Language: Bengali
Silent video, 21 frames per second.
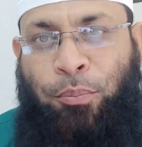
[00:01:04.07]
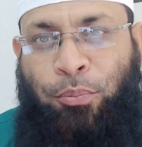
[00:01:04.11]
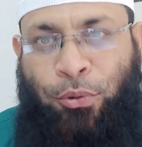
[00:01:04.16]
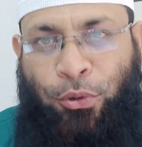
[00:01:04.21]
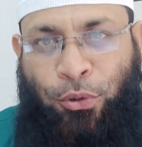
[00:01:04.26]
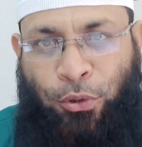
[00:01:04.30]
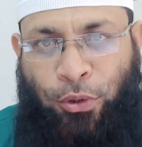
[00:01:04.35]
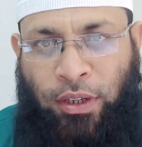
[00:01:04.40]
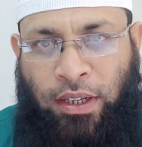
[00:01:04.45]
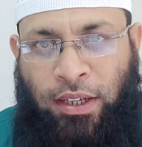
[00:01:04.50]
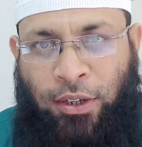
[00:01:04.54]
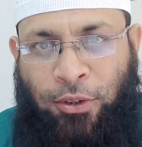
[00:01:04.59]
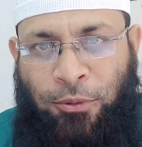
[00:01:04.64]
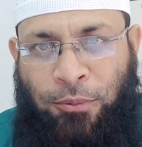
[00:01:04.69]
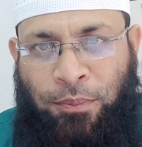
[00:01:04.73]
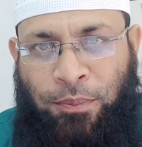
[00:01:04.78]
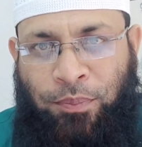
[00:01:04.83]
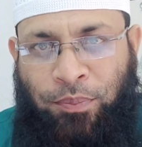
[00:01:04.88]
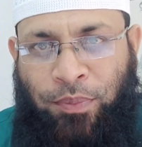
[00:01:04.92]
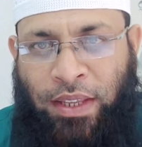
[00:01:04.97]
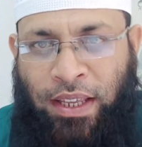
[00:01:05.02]
পরিপূর্ণ হয়ে গেল
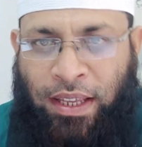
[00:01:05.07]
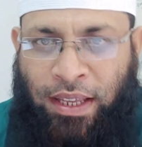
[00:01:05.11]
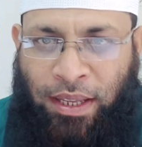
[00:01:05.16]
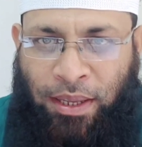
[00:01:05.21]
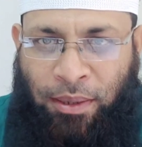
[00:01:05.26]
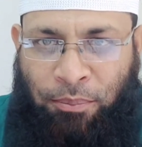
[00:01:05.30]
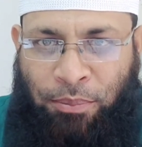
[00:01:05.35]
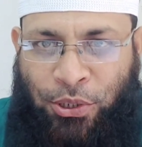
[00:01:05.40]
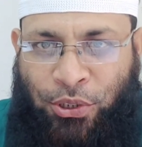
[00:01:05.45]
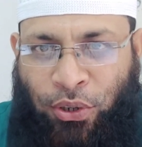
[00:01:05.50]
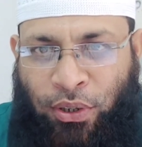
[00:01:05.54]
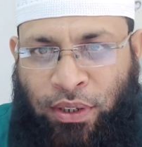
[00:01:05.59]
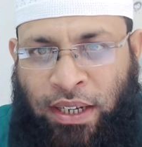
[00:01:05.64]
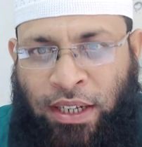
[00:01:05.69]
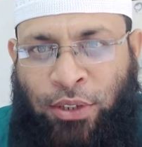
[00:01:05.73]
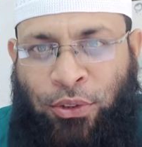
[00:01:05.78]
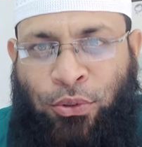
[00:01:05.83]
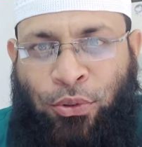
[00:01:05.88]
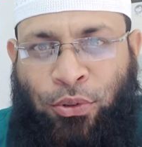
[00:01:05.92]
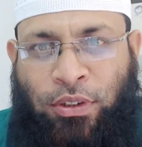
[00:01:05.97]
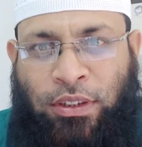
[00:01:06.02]
বিষয়টা
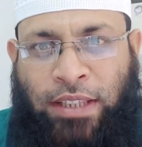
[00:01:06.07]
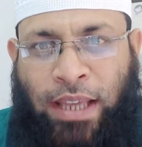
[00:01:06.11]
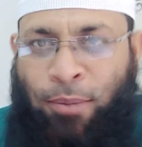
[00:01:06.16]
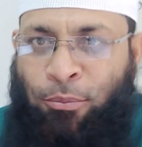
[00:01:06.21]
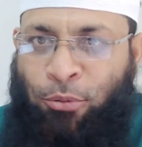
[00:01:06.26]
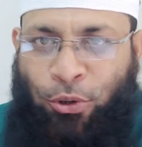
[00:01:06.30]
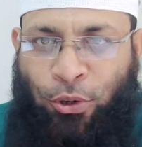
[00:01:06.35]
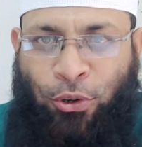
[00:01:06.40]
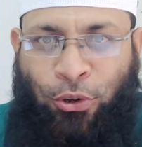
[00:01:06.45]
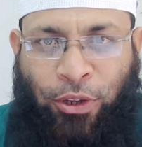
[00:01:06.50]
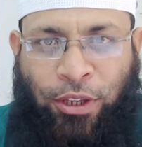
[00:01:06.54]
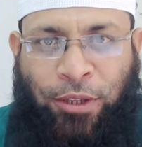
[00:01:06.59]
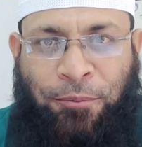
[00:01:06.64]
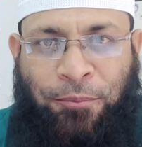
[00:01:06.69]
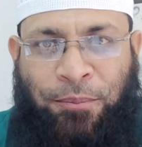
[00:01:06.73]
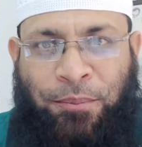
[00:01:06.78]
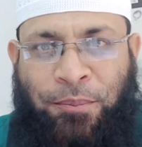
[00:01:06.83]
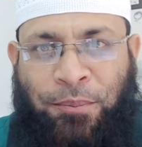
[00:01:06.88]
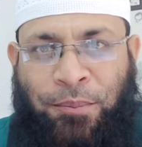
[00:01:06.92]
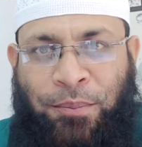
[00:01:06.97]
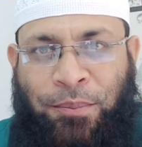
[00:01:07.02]
কিন্তু তেমন নয়
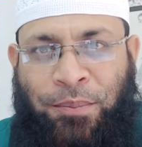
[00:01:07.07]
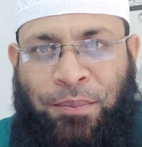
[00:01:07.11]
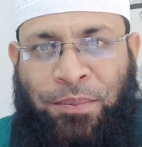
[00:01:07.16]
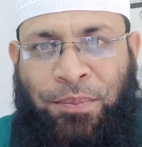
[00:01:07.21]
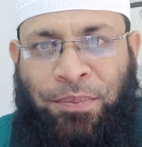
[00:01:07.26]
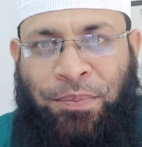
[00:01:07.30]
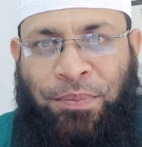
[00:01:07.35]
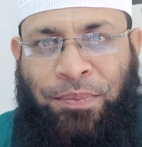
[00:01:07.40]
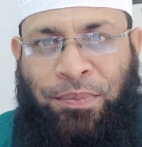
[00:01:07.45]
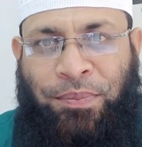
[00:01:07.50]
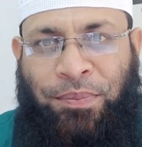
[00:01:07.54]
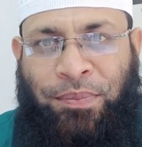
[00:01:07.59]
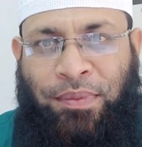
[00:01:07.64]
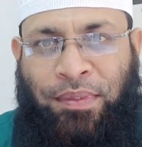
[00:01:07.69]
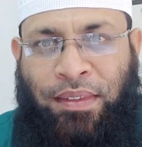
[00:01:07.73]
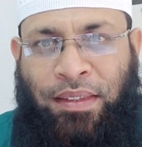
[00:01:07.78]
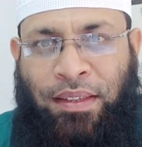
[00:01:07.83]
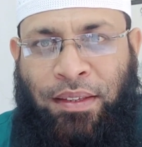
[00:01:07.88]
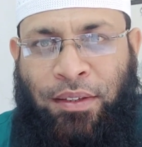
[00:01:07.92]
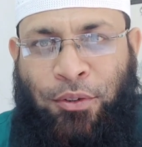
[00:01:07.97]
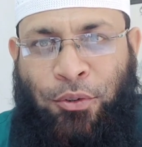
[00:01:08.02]

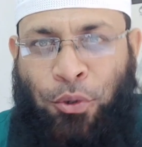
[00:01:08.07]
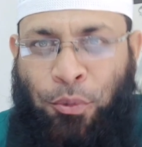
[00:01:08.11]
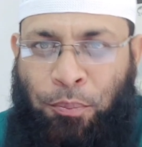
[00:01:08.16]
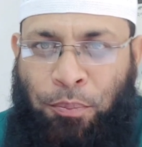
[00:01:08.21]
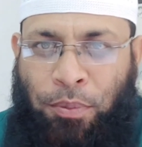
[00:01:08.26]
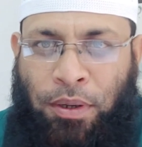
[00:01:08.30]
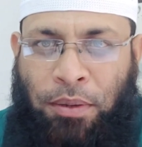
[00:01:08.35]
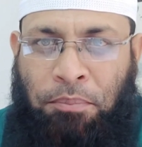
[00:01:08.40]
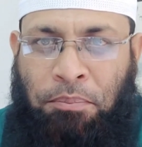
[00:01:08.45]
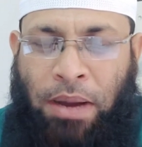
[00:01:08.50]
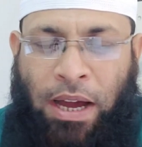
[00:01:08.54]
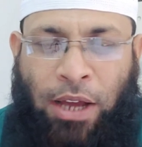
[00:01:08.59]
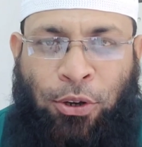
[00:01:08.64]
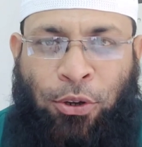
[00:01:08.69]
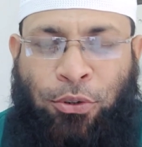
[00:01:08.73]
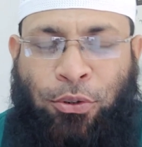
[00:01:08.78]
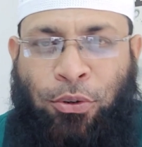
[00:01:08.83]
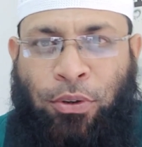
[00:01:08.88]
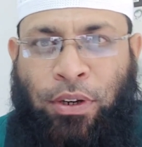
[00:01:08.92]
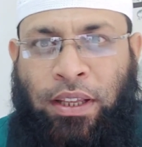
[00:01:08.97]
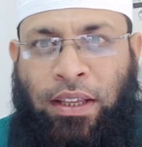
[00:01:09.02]
খুব
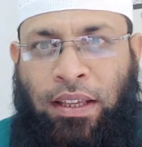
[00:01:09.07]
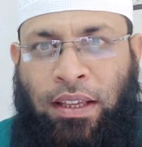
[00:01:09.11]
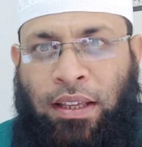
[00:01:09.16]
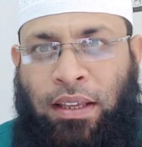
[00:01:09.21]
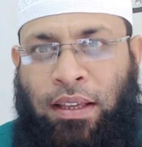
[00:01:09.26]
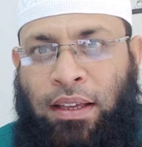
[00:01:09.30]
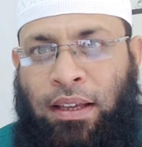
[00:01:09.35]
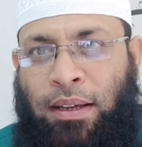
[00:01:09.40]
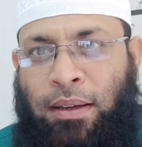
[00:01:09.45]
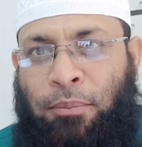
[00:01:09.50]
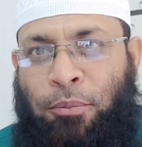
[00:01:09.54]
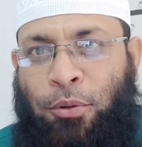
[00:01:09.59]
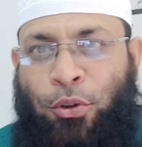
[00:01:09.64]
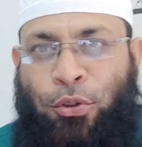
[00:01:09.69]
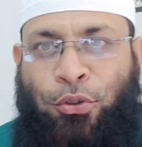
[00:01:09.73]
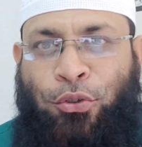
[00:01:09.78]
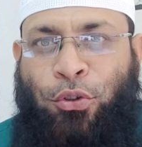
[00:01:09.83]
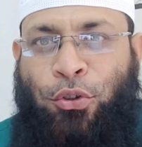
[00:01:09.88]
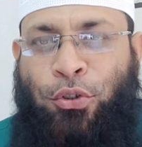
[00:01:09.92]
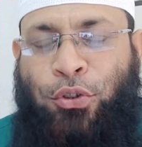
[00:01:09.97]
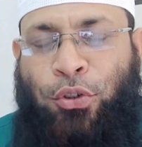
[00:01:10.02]
ভালো করে
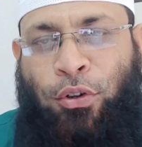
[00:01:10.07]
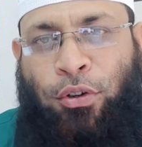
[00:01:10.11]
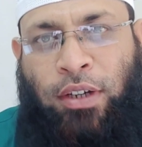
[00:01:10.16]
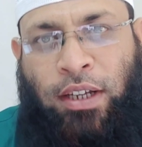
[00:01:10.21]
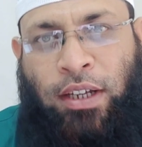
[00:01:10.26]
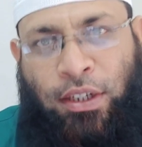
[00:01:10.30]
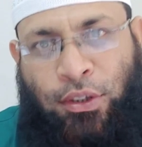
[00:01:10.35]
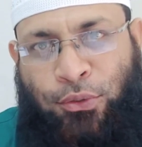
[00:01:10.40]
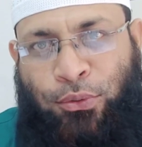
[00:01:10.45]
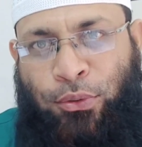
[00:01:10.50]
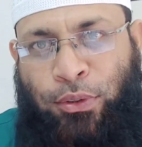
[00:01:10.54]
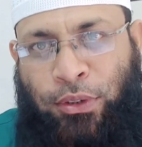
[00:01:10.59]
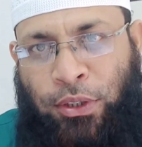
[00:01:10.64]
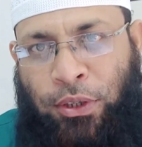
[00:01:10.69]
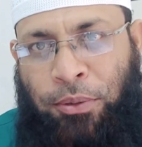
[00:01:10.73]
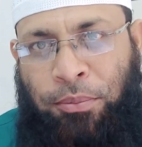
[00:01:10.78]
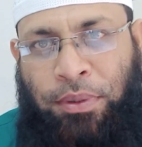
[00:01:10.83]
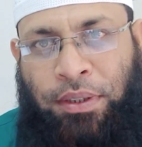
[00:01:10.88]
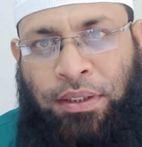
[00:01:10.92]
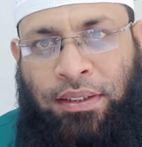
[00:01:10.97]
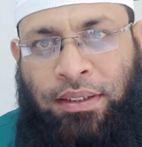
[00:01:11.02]
মনোযোগ সহকারে শুনতে
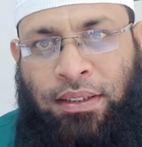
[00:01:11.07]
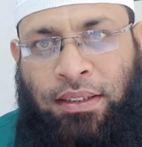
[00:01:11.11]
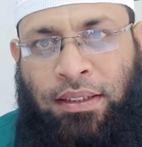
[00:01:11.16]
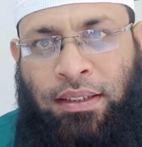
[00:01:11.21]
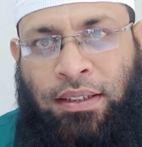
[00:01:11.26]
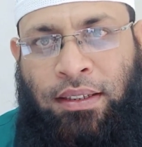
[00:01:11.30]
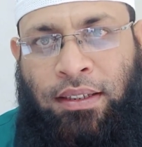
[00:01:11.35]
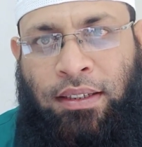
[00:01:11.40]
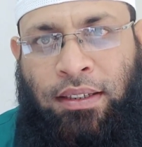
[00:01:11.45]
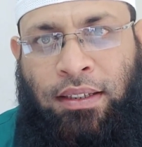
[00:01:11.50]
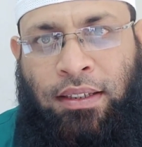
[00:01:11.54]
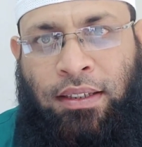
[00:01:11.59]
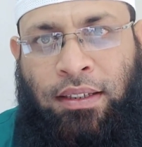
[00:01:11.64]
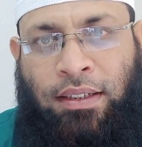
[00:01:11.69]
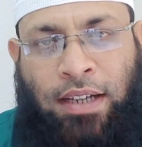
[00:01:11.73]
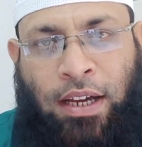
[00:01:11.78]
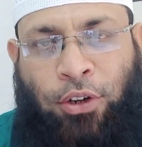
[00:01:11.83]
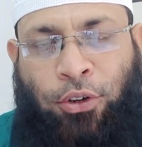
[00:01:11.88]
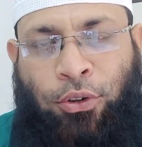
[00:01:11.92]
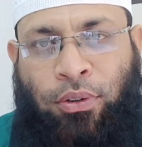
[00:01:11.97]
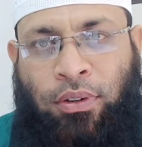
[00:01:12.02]
হবে
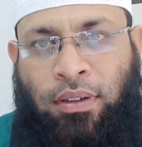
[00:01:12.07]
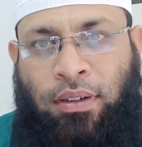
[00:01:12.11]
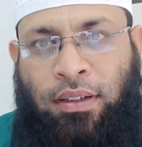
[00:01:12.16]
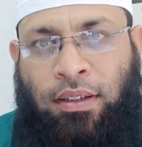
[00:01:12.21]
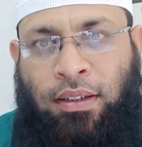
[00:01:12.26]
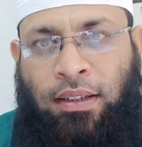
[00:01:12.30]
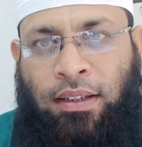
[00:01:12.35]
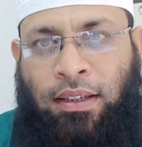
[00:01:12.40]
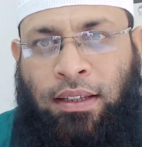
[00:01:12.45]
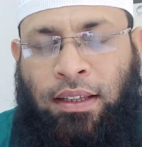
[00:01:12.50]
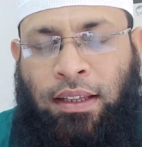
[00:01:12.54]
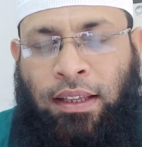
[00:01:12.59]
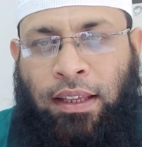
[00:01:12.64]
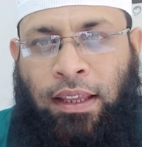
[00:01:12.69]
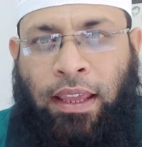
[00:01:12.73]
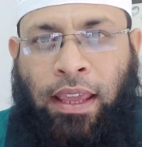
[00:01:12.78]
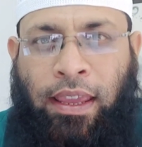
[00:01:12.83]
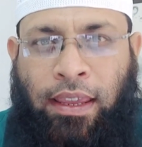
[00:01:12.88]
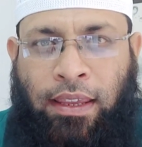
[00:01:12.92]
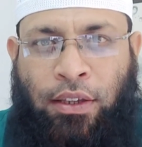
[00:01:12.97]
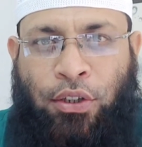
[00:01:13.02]
কারণ
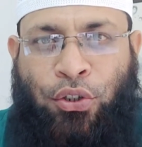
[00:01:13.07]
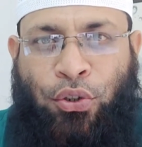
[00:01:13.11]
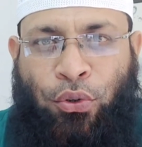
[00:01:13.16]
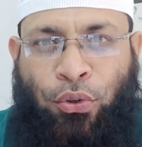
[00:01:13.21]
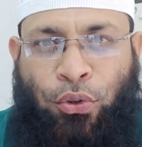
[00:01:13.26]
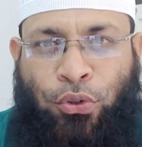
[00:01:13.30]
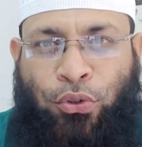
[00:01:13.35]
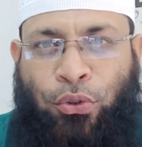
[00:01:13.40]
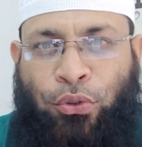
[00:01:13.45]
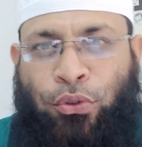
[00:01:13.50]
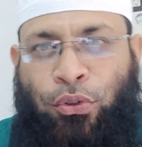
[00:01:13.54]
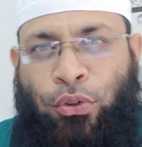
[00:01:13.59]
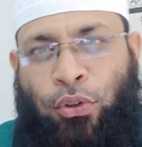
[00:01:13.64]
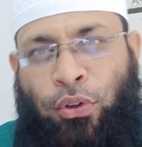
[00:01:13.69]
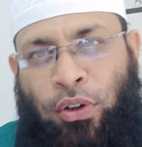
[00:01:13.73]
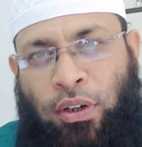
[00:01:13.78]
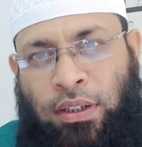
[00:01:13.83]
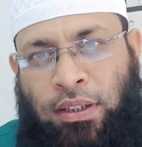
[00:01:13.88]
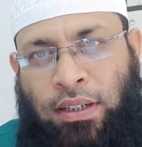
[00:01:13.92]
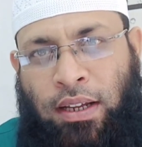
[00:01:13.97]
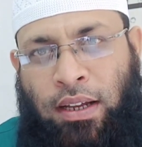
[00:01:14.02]
এই ষোলো সতেরো
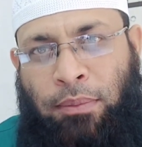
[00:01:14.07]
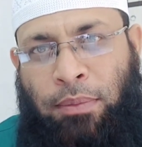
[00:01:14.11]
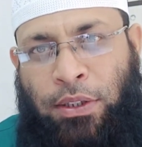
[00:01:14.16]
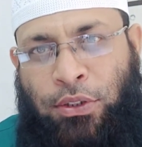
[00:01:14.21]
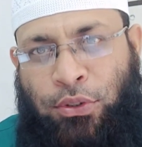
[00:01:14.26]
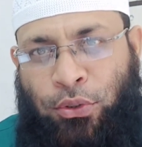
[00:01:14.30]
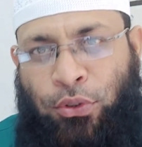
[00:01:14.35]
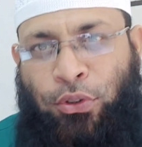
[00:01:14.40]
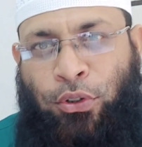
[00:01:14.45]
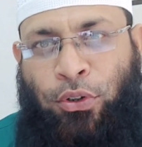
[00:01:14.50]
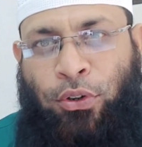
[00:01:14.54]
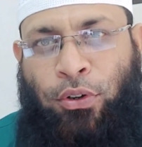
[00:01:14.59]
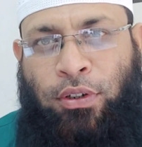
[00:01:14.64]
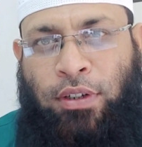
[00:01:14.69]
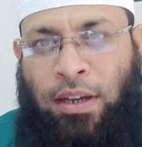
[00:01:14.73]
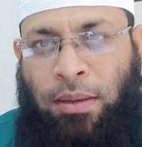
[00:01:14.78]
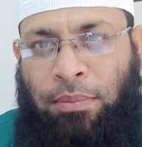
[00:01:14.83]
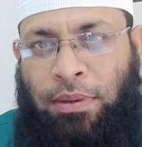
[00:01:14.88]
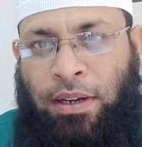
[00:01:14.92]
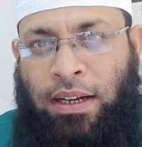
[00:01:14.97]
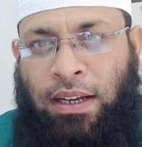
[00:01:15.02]
ঘন্টা বা চোদ্দ
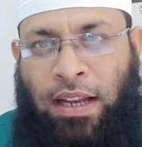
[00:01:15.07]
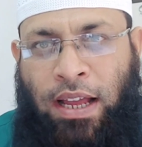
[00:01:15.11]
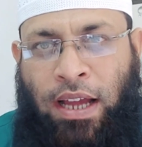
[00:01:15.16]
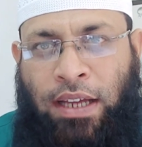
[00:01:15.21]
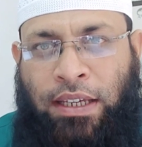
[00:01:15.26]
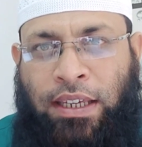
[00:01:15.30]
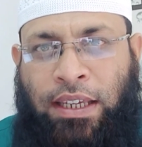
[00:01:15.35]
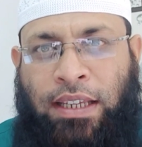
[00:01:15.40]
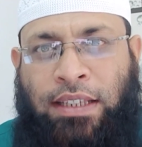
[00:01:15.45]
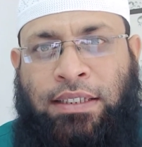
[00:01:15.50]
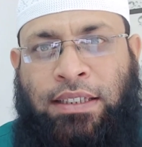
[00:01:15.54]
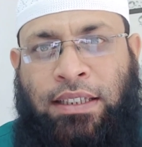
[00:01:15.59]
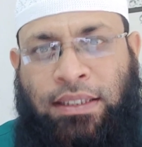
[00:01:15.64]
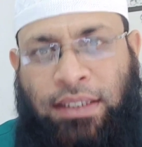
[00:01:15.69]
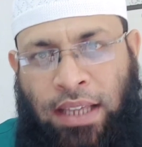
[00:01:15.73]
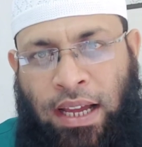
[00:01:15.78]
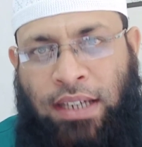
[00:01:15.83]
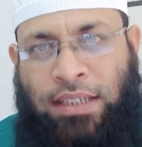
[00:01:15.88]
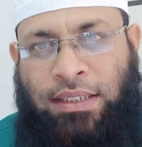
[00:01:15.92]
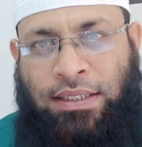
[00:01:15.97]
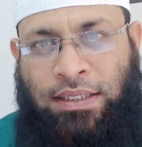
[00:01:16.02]
ঘন্টা আমরা না খেয়ে যে
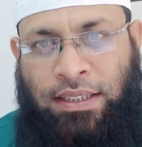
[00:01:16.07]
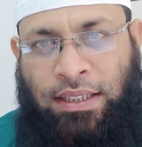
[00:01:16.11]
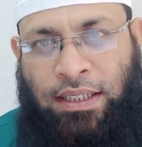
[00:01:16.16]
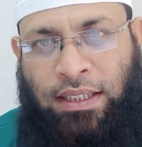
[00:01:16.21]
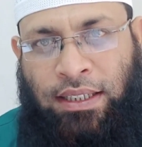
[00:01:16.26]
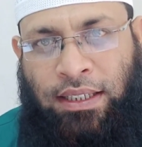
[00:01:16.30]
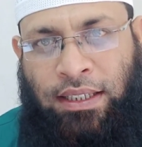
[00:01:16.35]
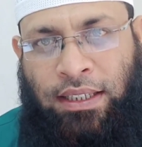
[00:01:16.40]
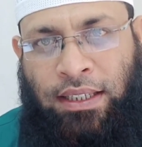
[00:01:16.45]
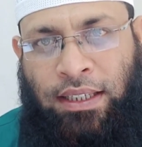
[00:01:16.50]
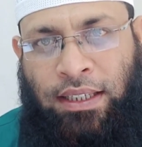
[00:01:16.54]
থাকছি